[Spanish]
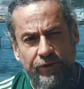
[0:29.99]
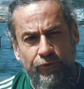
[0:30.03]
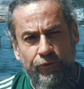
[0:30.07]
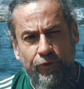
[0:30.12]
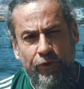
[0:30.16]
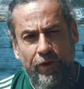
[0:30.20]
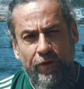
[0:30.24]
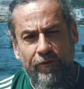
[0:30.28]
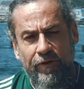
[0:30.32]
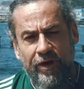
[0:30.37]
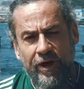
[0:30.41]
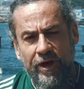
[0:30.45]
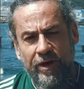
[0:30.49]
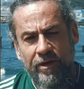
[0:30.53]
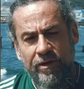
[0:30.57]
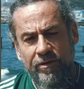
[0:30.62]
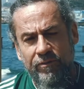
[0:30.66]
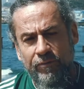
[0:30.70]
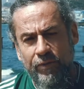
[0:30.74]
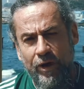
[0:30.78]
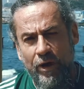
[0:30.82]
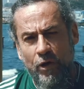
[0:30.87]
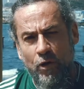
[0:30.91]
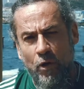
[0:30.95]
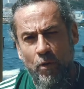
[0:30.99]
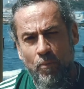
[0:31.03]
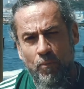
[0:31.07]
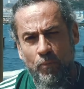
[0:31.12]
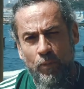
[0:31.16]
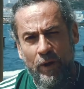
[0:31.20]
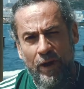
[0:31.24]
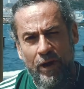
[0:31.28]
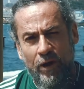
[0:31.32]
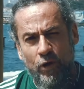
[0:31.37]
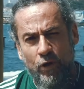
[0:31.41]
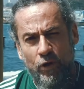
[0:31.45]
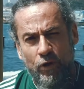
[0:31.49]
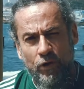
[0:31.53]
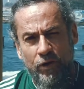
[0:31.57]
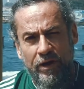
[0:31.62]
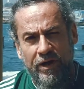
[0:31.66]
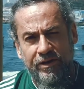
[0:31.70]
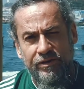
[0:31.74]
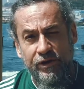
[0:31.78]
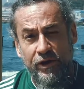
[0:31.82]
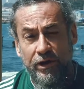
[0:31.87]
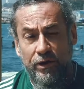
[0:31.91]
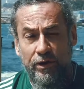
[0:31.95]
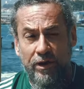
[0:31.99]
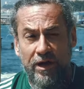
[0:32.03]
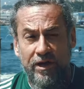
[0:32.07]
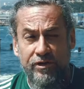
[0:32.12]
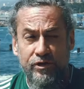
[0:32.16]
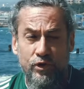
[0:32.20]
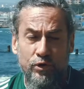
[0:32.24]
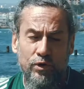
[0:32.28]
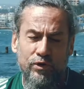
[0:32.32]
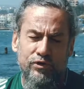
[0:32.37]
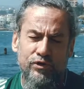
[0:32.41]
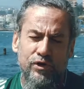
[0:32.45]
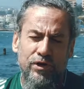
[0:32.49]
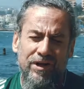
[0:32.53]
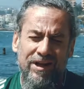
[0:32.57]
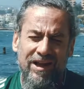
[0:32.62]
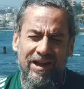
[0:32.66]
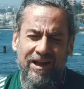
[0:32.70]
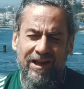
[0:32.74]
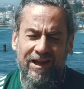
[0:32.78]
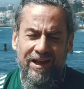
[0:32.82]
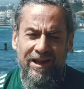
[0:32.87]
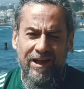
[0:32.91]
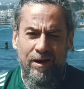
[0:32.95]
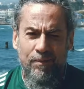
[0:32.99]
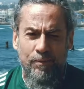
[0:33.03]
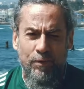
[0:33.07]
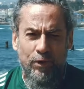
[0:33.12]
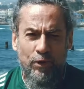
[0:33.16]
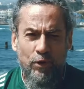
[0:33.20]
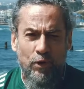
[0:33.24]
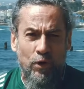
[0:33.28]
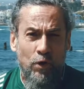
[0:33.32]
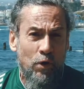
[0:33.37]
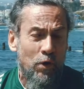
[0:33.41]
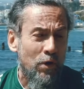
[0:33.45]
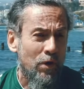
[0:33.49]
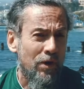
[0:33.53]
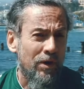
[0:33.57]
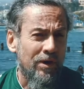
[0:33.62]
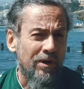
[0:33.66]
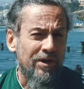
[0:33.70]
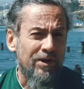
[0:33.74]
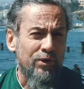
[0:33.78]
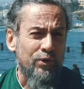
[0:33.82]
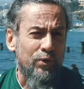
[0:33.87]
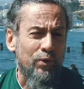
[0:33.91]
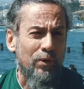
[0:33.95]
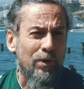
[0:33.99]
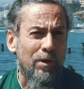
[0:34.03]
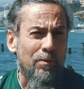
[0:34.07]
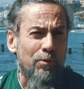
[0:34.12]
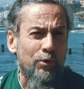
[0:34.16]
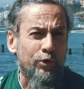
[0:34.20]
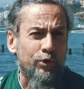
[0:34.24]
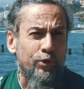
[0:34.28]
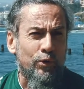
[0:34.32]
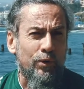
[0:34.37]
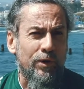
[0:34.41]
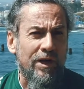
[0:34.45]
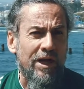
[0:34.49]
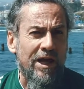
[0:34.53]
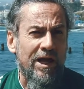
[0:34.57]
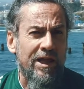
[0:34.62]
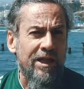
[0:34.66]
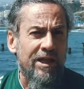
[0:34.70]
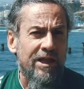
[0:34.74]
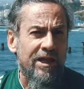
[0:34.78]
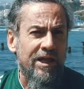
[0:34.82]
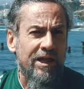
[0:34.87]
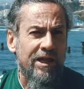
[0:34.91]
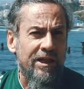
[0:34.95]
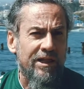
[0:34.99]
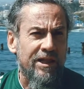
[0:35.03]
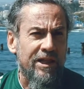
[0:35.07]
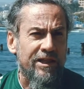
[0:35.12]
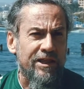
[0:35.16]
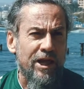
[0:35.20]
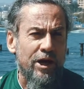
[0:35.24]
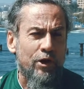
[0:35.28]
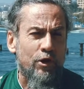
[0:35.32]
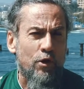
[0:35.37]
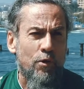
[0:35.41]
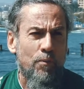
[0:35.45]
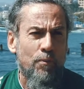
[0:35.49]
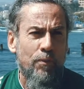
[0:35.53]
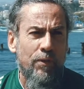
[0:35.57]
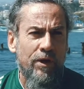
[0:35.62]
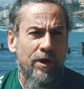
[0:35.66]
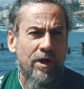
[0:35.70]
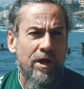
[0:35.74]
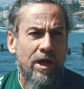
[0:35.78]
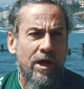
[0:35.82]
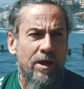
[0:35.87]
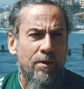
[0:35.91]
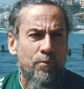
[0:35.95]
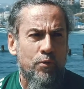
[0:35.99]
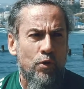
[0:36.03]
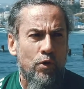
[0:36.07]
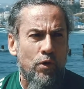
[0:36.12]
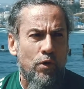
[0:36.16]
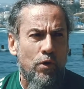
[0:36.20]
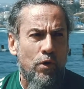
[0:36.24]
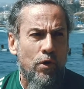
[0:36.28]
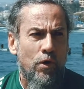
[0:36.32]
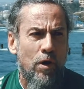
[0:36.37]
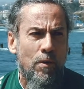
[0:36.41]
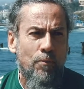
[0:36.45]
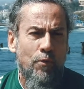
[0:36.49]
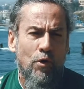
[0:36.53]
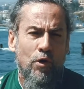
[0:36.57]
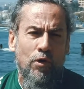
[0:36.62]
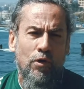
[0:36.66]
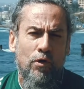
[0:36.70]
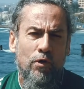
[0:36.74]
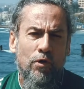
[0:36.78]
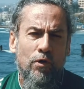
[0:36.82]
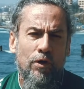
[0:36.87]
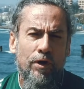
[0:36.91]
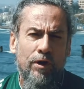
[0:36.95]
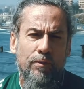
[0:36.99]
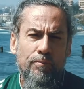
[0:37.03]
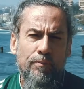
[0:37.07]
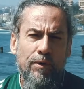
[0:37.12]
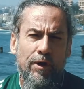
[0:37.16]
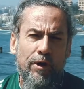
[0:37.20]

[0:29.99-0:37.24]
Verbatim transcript: fue bien, bien complejo la, situación que quedé, pero tuve la oportunidad de estar con vida y poco a poco irme